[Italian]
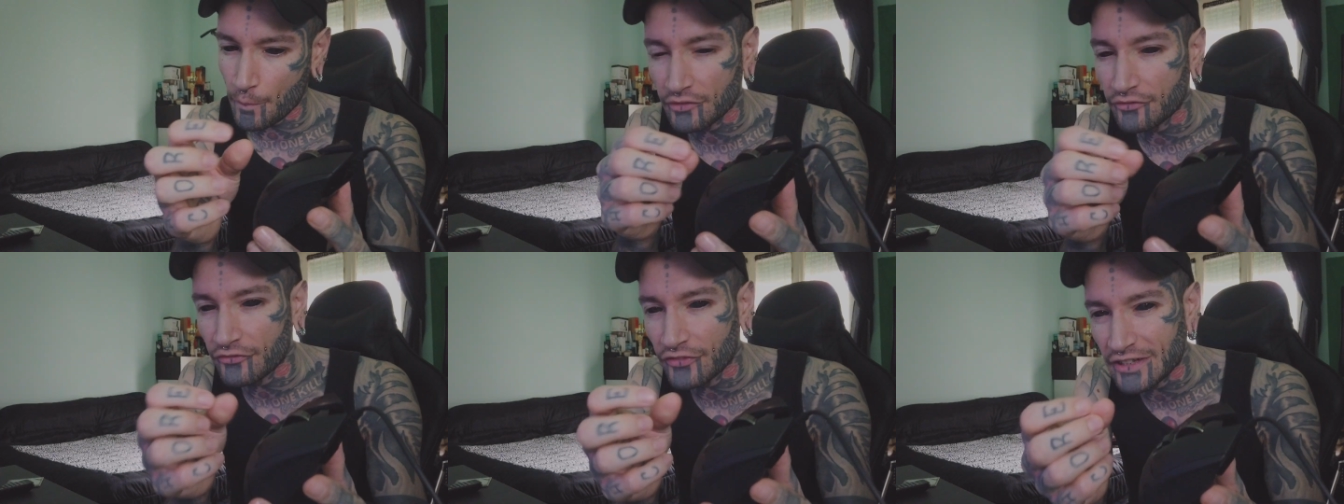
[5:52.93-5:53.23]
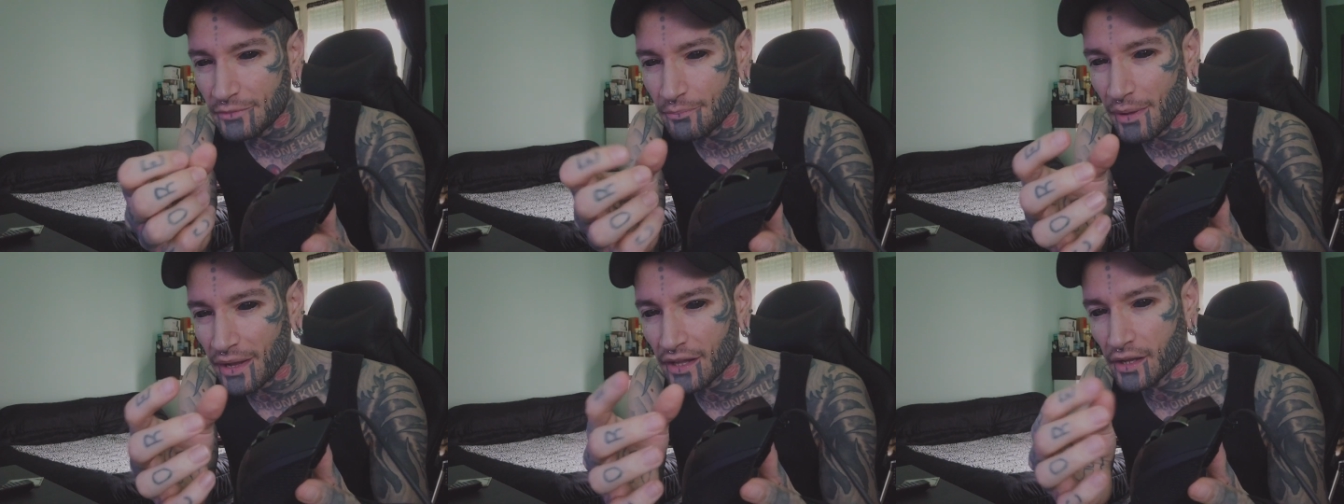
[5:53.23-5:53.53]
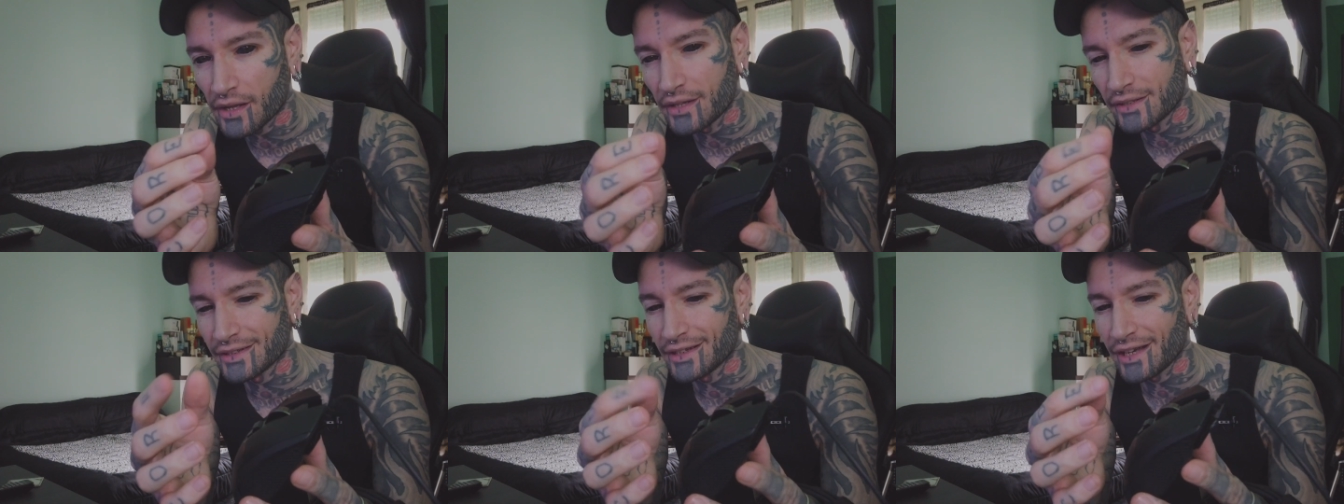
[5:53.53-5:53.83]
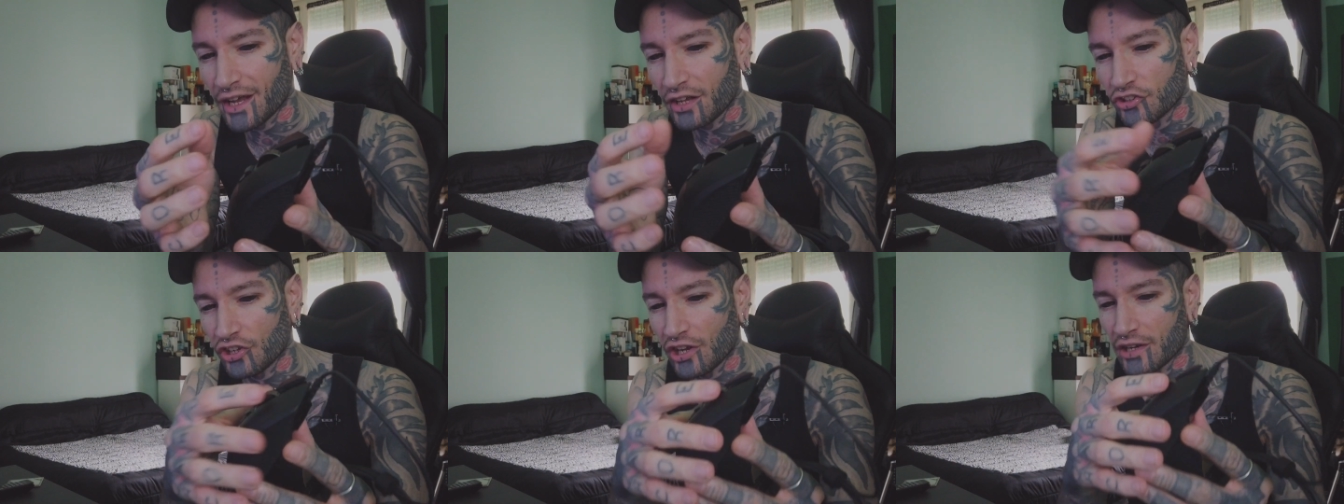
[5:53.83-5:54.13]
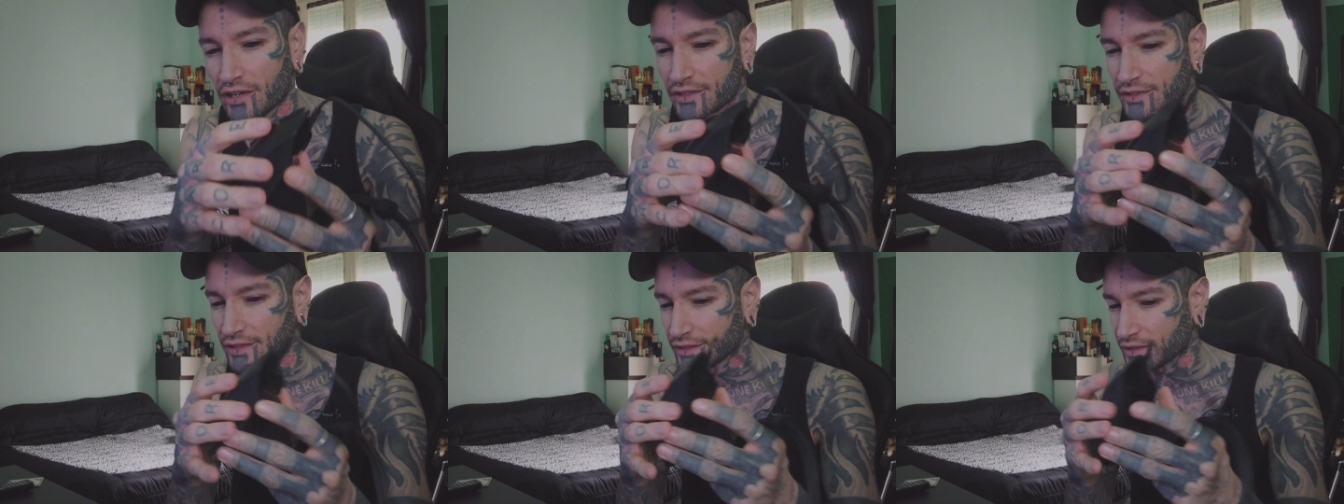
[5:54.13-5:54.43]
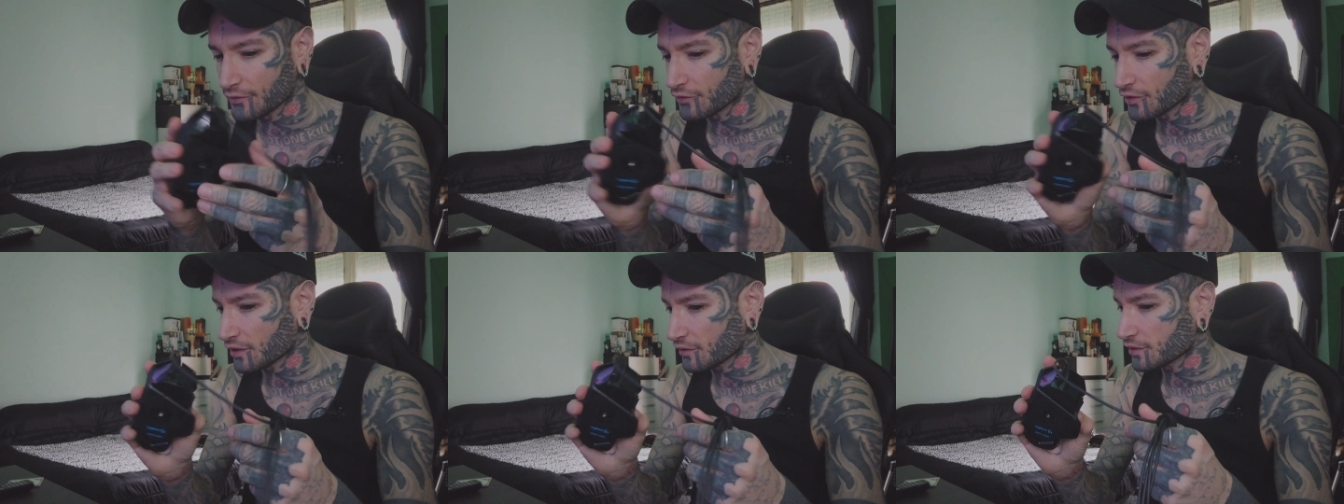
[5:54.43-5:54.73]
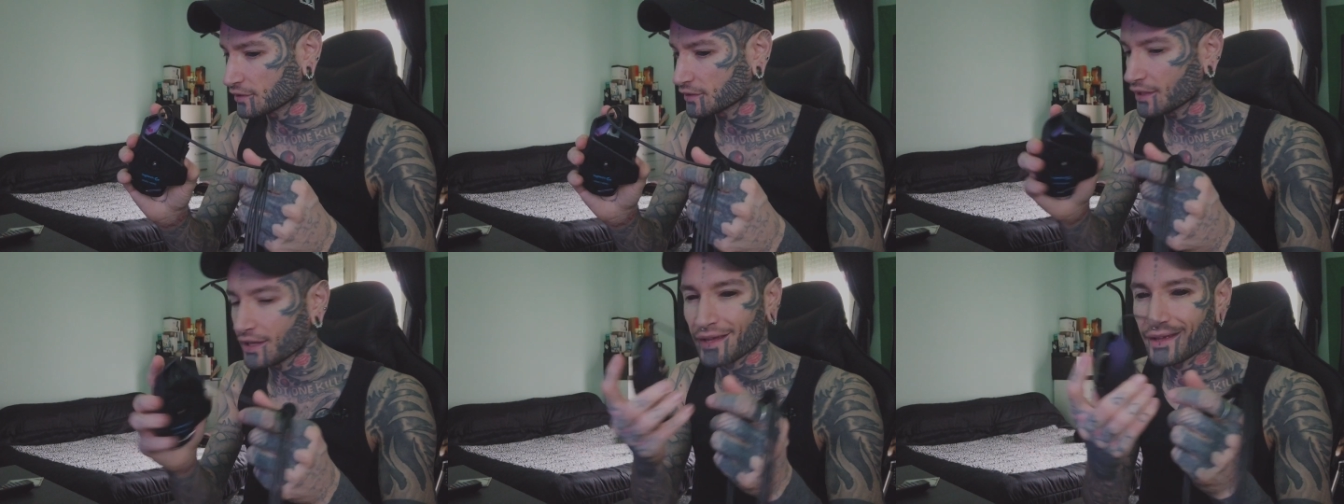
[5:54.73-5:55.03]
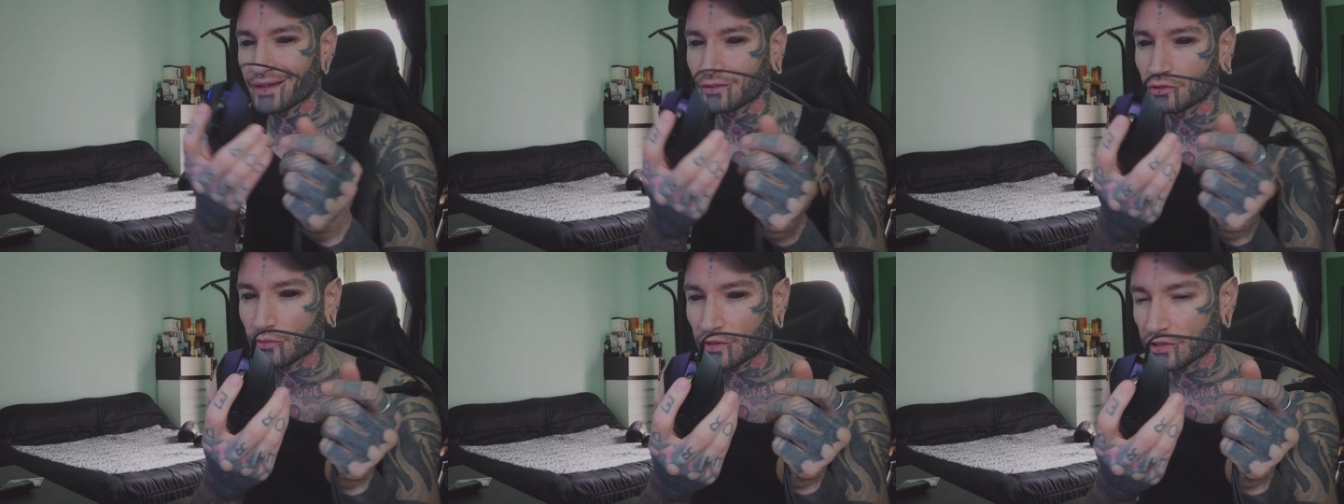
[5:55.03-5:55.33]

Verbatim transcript: il feedback che ti lascia alle dita, veramente, eh,